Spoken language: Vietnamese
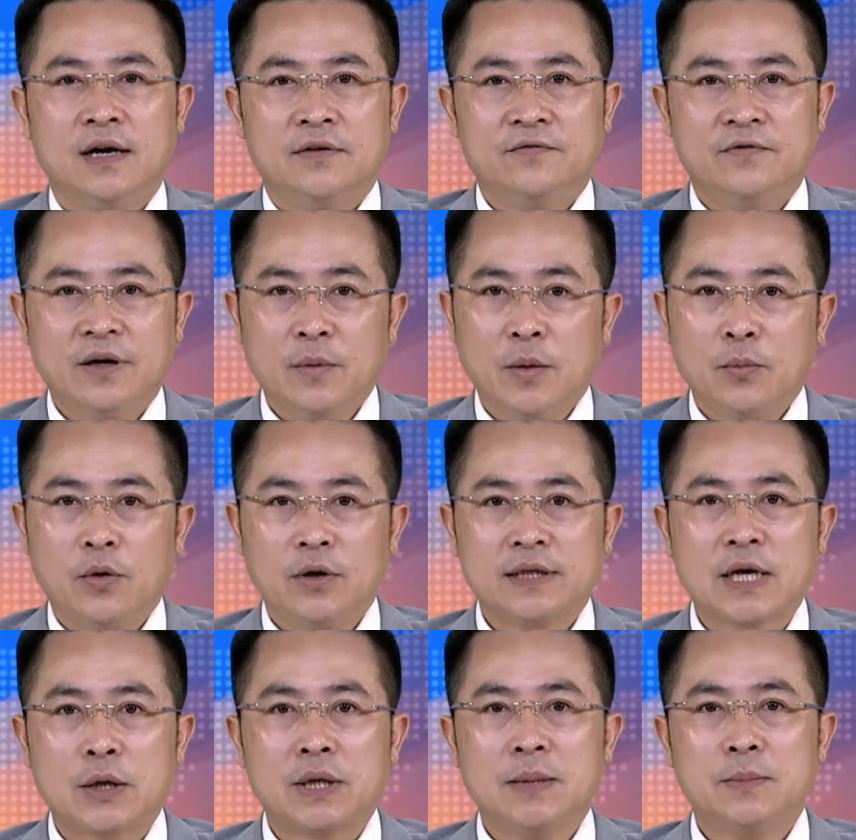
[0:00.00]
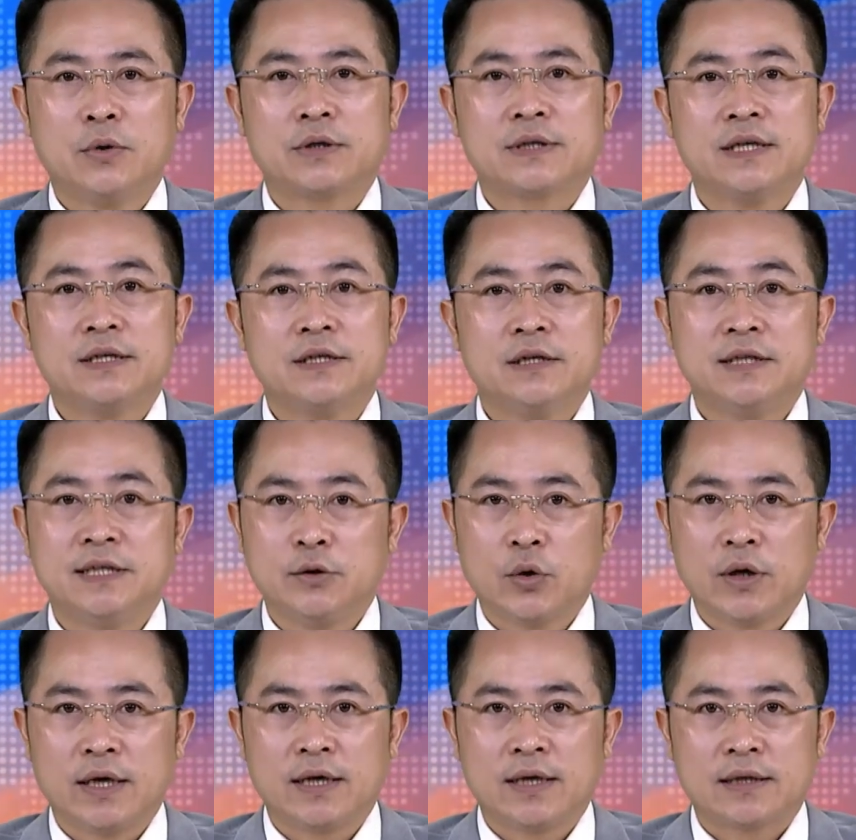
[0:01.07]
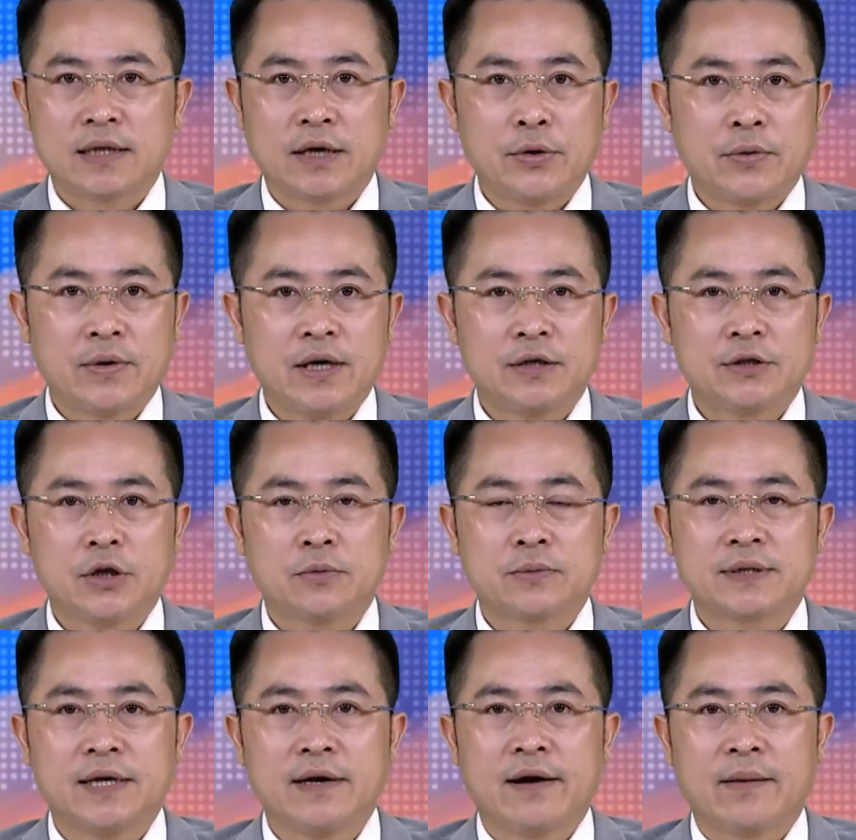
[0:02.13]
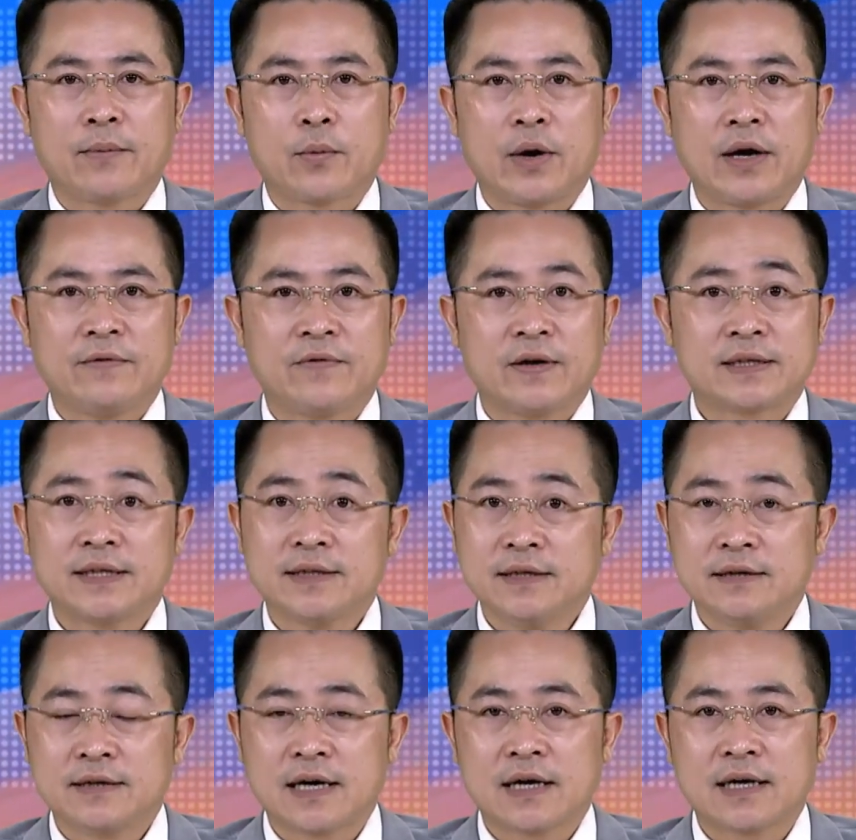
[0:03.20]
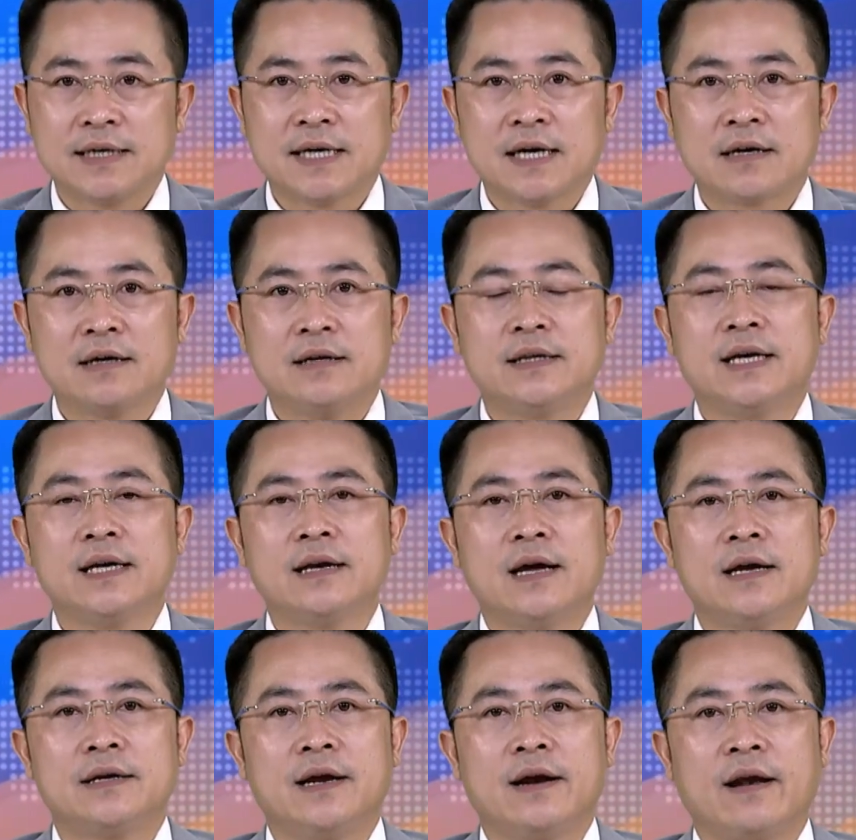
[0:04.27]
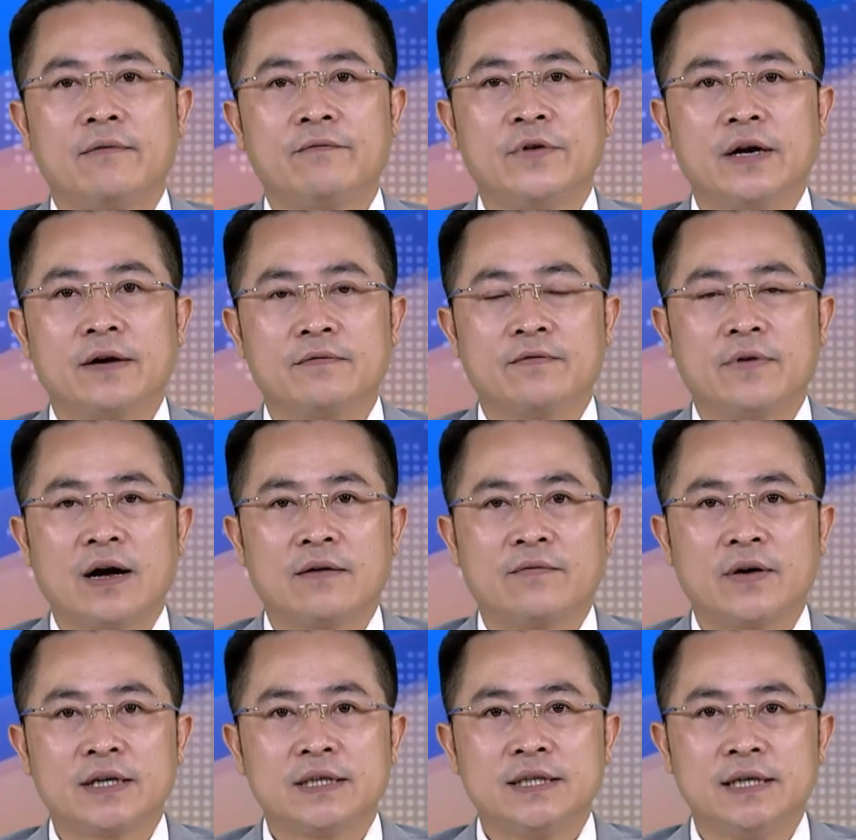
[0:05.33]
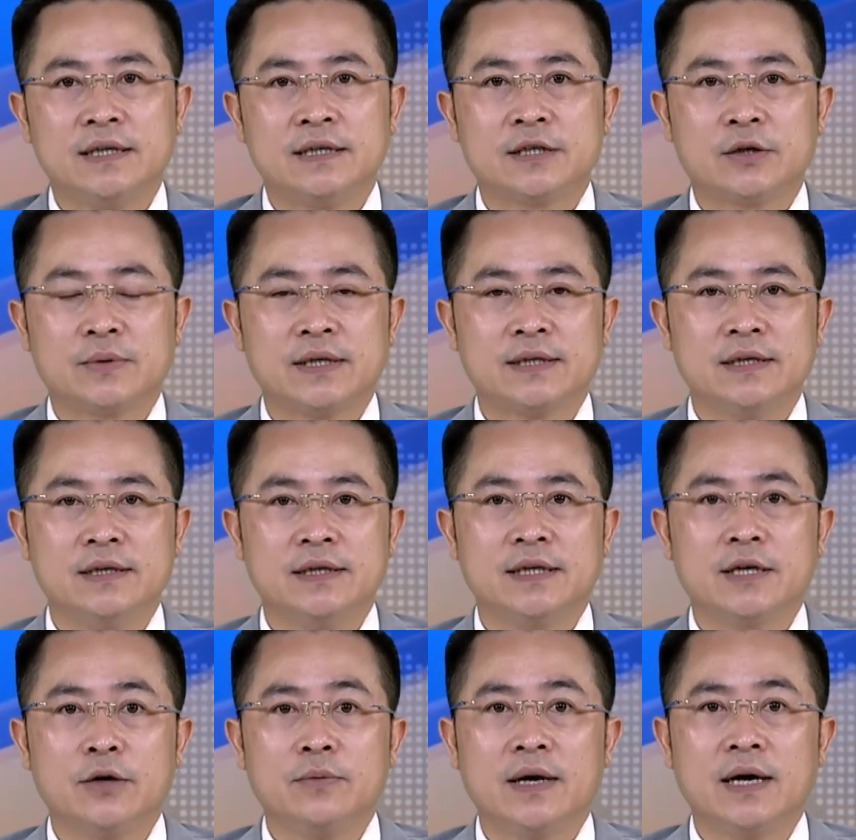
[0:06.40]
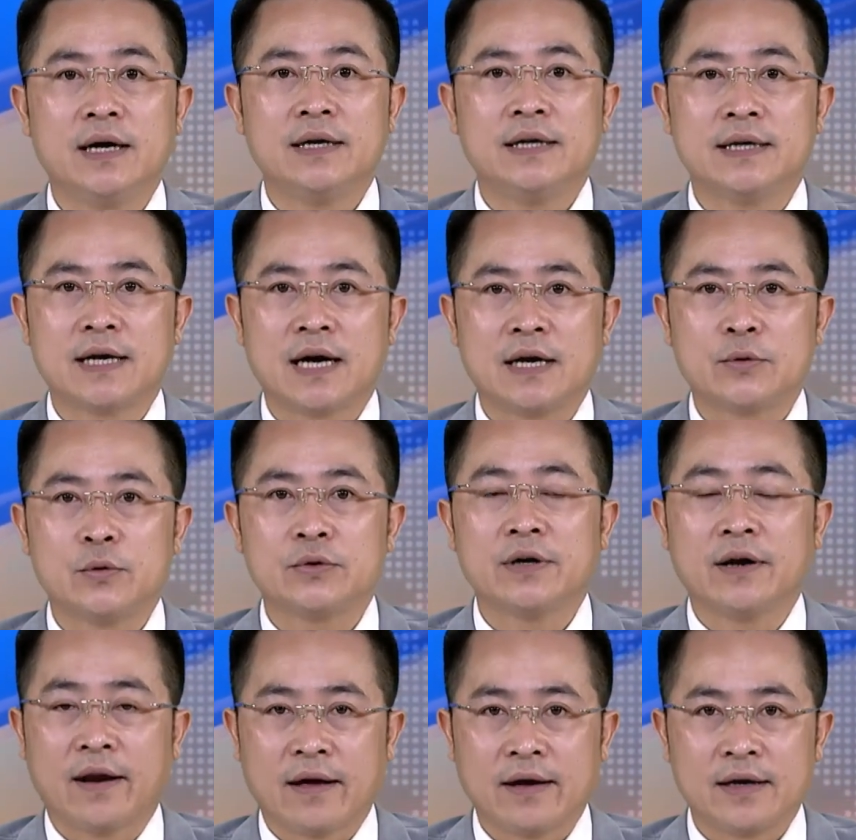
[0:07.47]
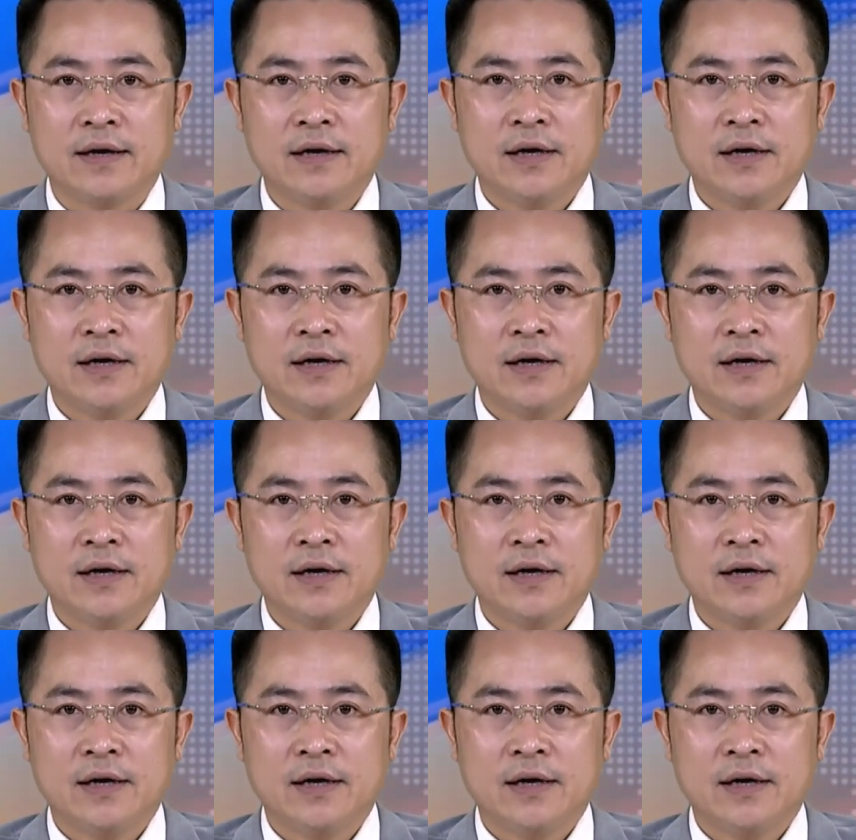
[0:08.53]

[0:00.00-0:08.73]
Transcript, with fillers: Với mong muốn tạo nên một sân chơi trí tuệ, tạo điều kiện cho học sinh làm quen và xây dựng các kỹ năng cần thiết để làm việc và phát triển trong thế giới công nghệ hiện đại của tương lai,